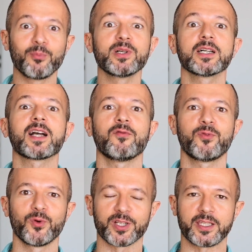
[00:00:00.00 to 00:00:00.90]
там было
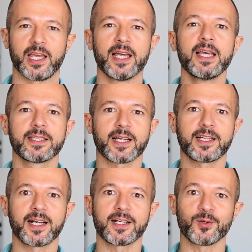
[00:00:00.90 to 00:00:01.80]
комфортнее,
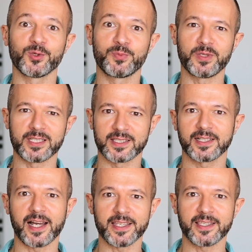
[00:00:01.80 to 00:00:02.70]
так как от
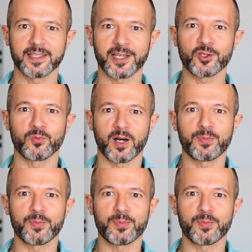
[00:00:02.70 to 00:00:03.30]
пересыхания на нем